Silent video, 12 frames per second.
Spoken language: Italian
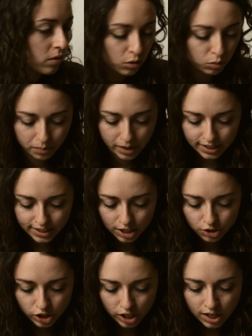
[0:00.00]
del
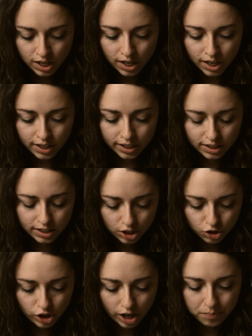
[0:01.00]
2010, che dice